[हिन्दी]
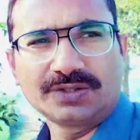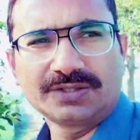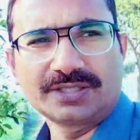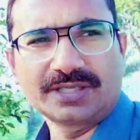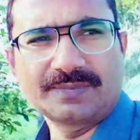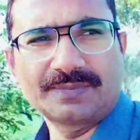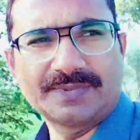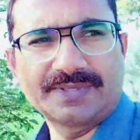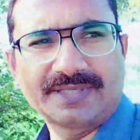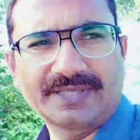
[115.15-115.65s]

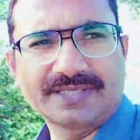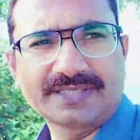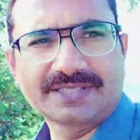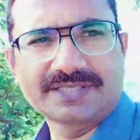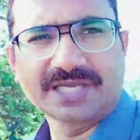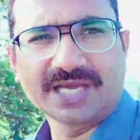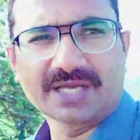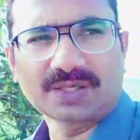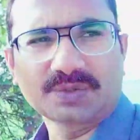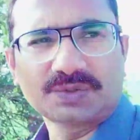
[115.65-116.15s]
और ये
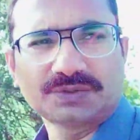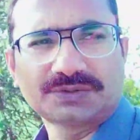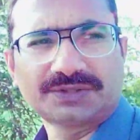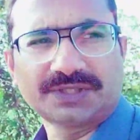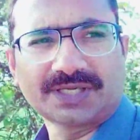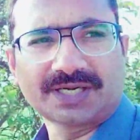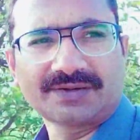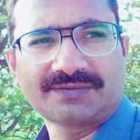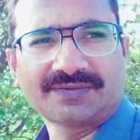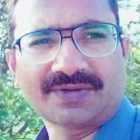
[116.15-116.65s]
मेरे
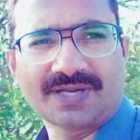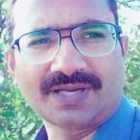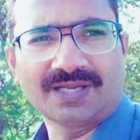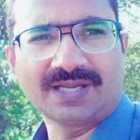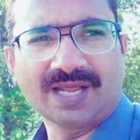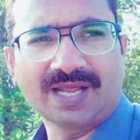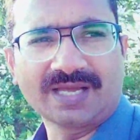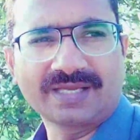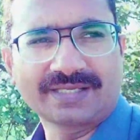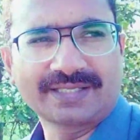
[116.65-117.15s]
चारों
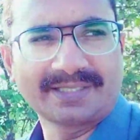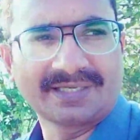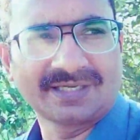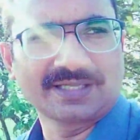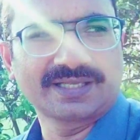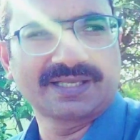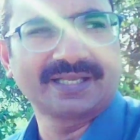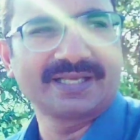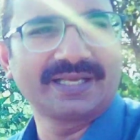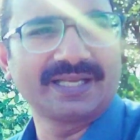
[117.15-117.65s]
तरफ
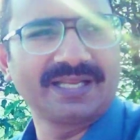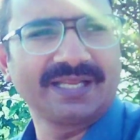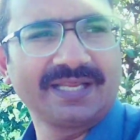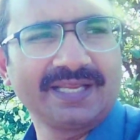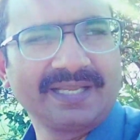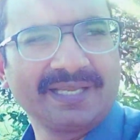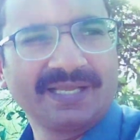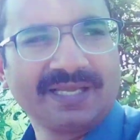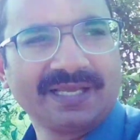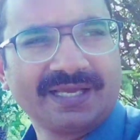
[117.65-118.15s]
अल्लाह की
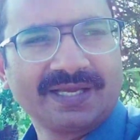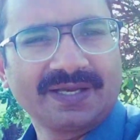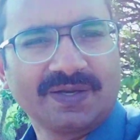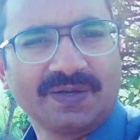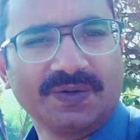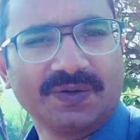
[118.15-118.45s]
रंगीनी